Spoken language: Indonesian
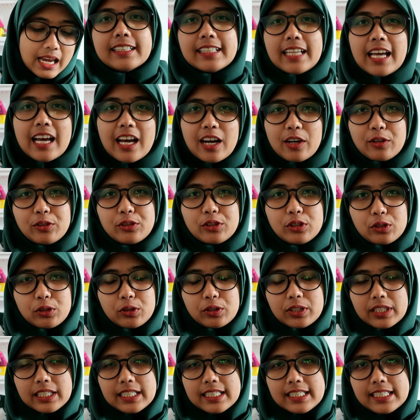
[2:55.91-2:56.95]
Nah, untuk
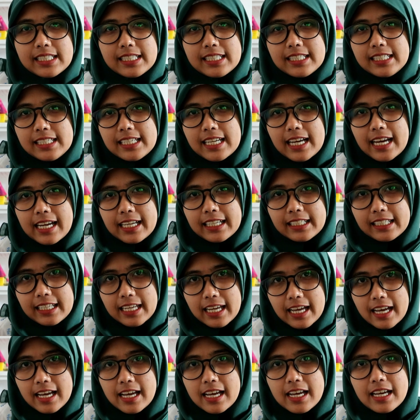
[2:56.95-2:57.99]

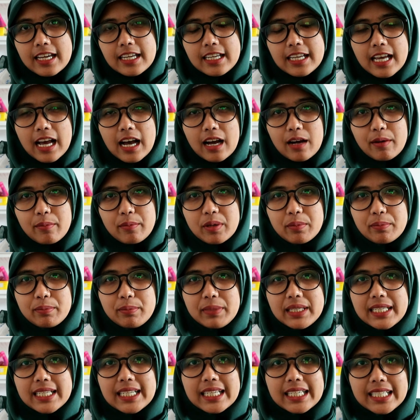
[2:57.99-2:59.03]
rinciannya yang
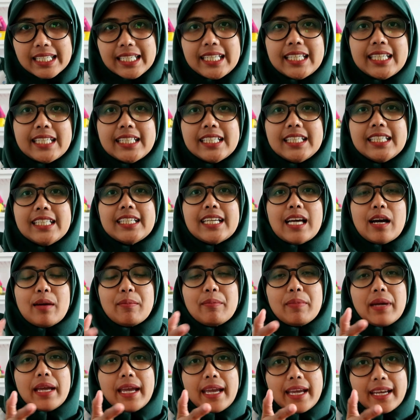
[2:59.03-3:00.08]
memilih di
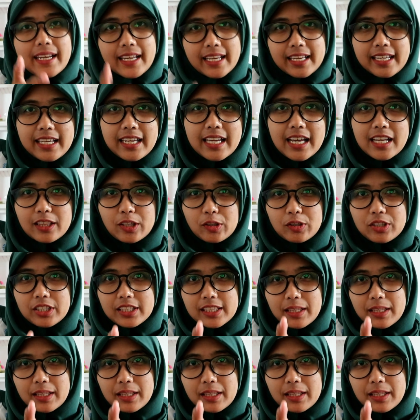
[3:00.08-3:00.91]
KBRI atau di